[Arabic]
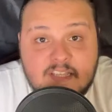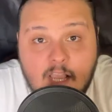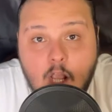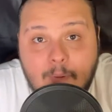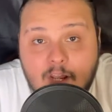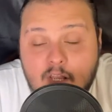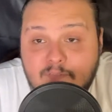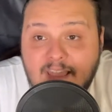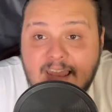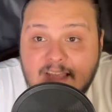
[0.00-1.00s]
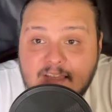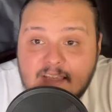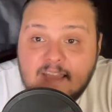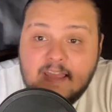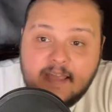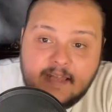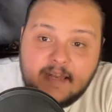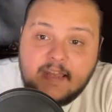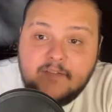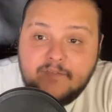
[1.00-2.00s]
ازيكم يا جماعه النهارده في حلقه جديده
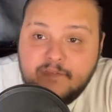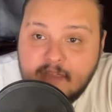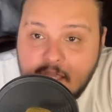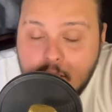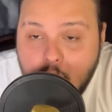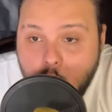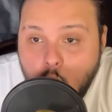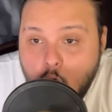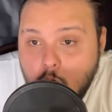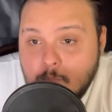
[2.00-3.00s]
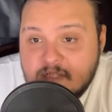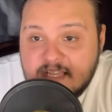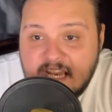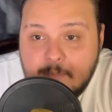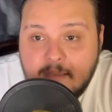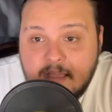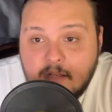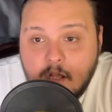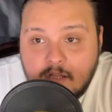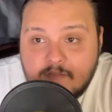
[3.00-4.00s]
هنا في هوم سينما
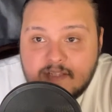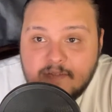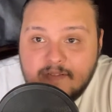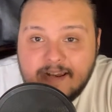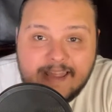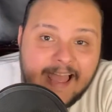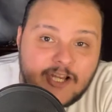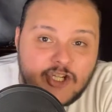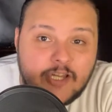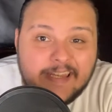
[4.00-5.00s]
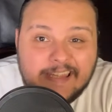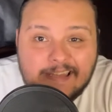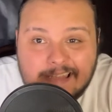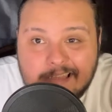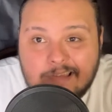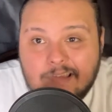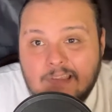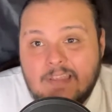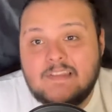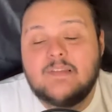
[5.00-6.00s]
النهارده في ستيفلر رياكشن جديد
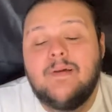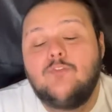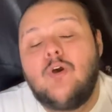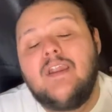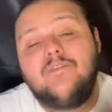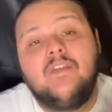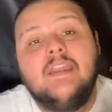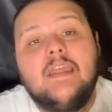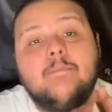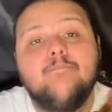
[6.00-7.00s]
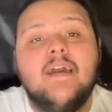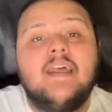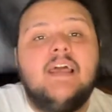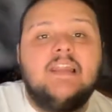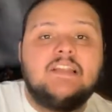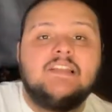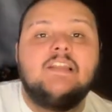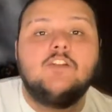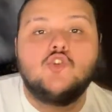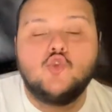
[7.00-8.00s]
زي ما انتم عارفين امبارح نزل
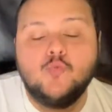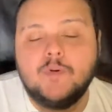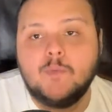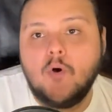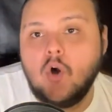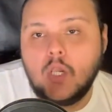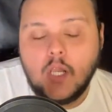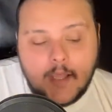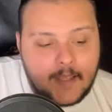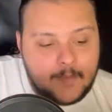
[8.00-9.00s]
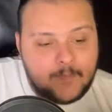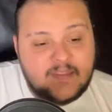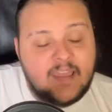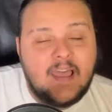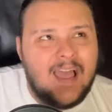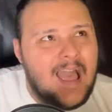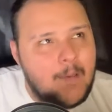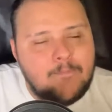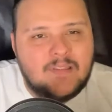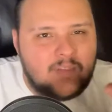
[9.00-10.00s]
السوبر بول بتاع
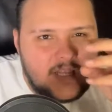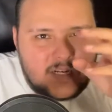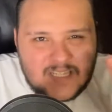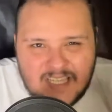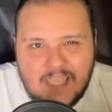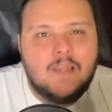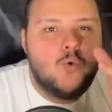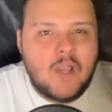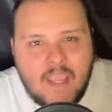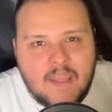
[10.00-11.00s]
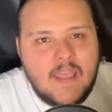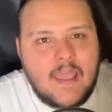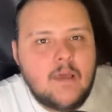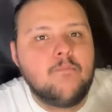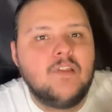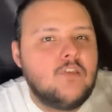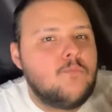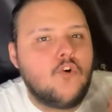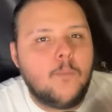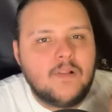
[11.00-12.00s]
حبه تريلرز حلوه كده كان من
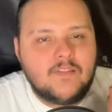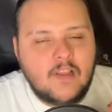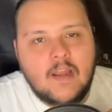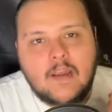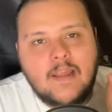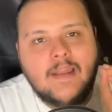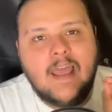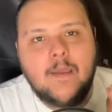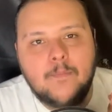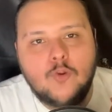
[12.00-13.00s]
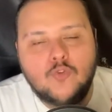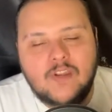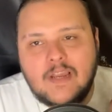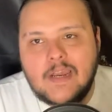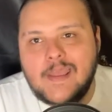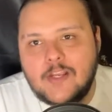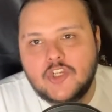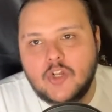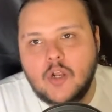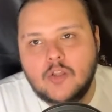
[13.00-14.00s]
ضمنهم التريلر اللي احنا هنعمل له تريلر رياكشن
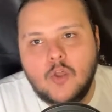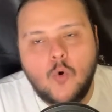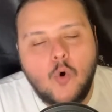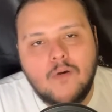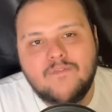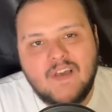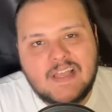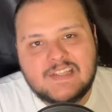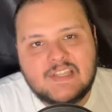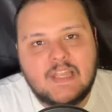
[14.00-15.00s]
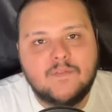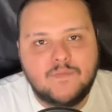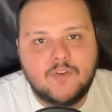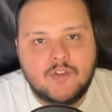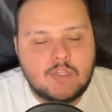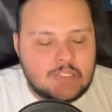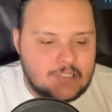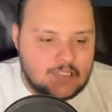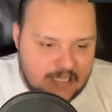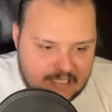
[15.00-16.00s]
النهارده وهو فاست اند
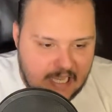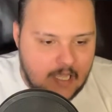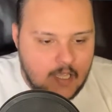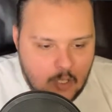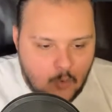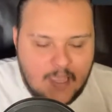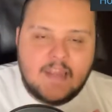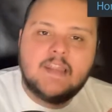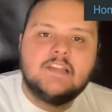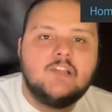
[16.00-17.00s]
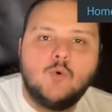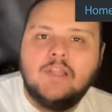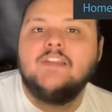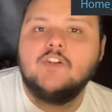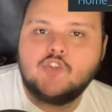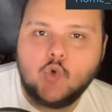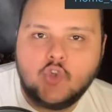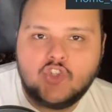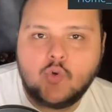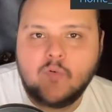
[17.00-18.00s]
فيوريوس 9 كان نازل وينتر
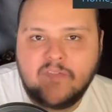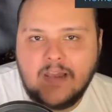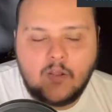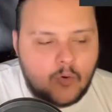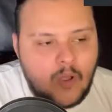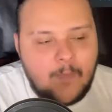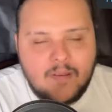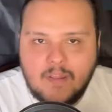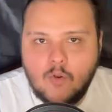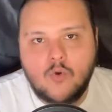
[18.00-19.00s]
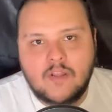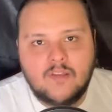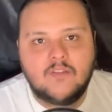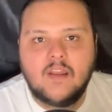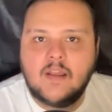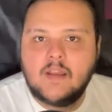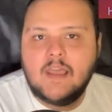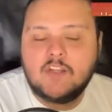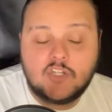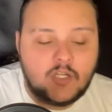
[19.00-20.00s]
سولجر وفالكون وعملنا له اوريدي تريلر
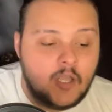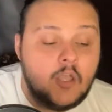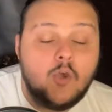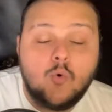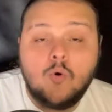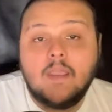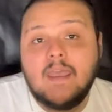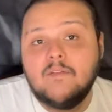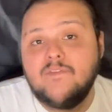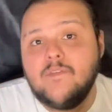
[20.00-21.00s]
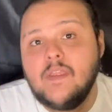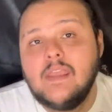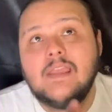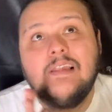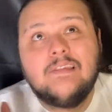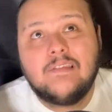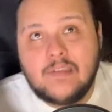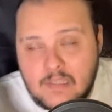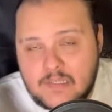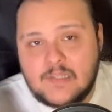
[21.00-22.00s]
رياكشن وكان في
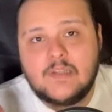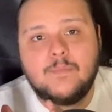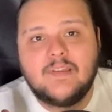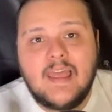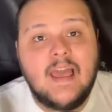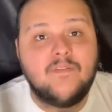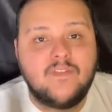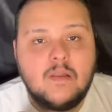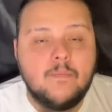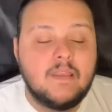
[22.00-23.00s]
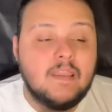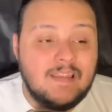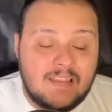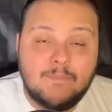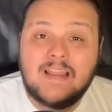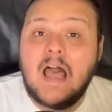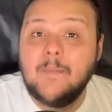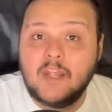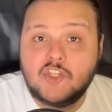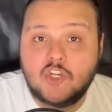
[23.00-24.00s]
التيزر بتاع فيلم الجديد بتاع عامر
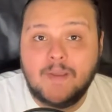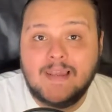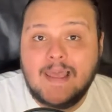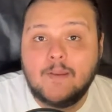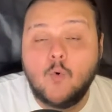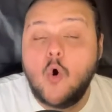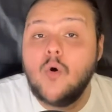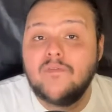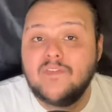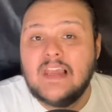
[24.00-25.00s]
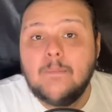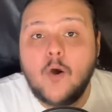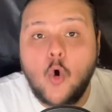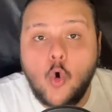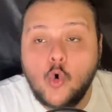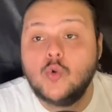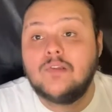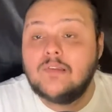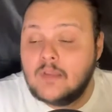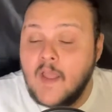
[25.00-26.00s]
نايت شميلان وهو فيلم
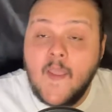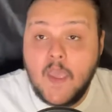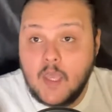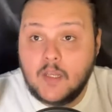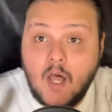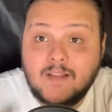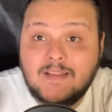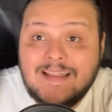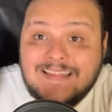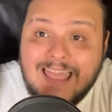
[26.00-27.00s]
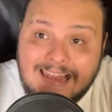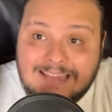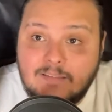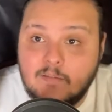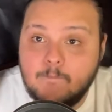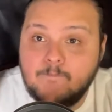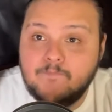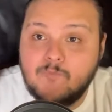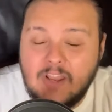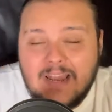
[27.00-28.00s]
اولد النهارده ده الثالث
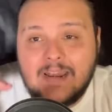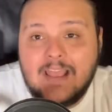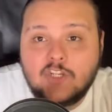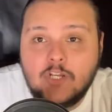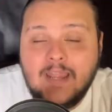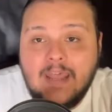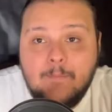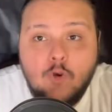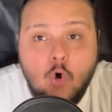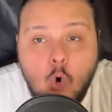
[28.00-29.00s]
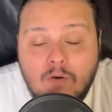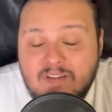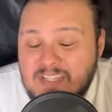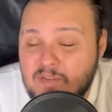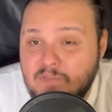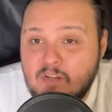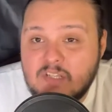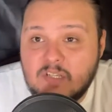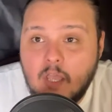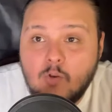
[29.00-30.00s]
تريلر رياكشن اللي احنا هنعمله هو فاست اند فيريس
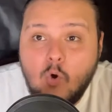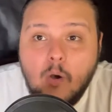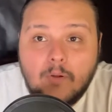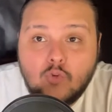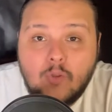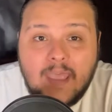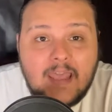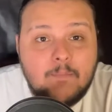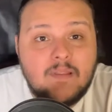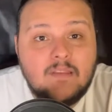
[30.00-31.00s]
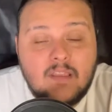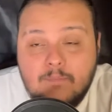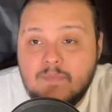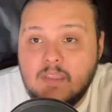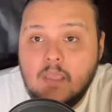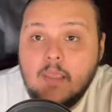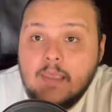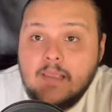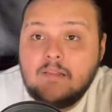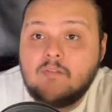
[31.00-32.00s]
9 وهو برده كان من ضمن
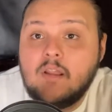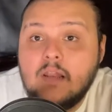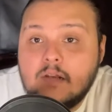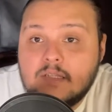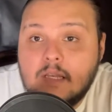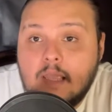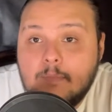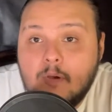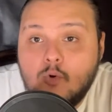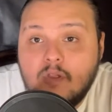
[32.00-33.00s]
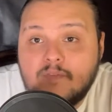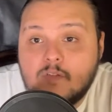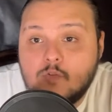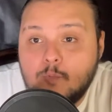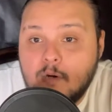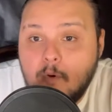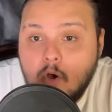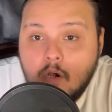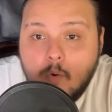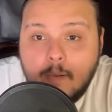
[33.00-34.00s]
التريلرز اللي كانت موجوده في السوبر
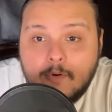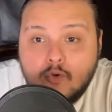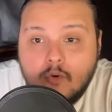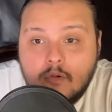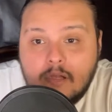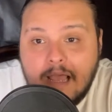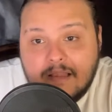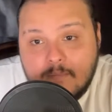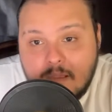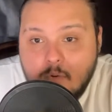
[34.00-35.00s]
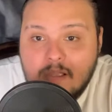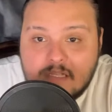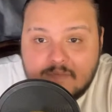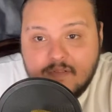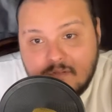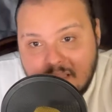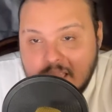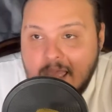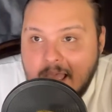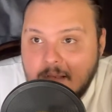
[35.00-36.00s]
بول هو برده الى حد ما كويس في
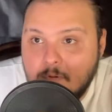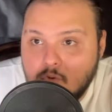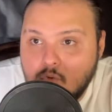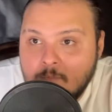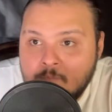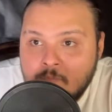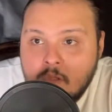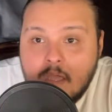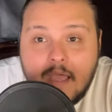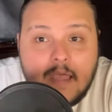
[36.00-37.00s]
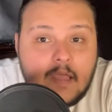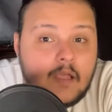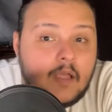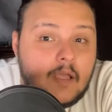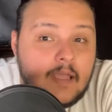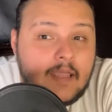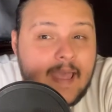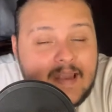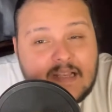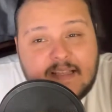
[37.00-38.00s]
دقيقه يعني برده
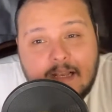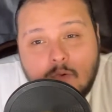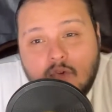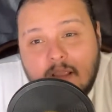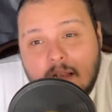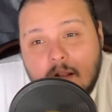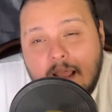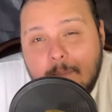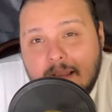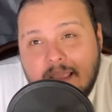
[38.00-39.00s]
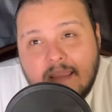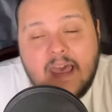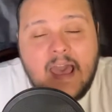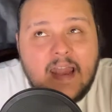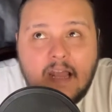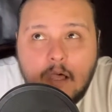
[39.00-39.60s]
كان نازل له تريلر قبل كده انا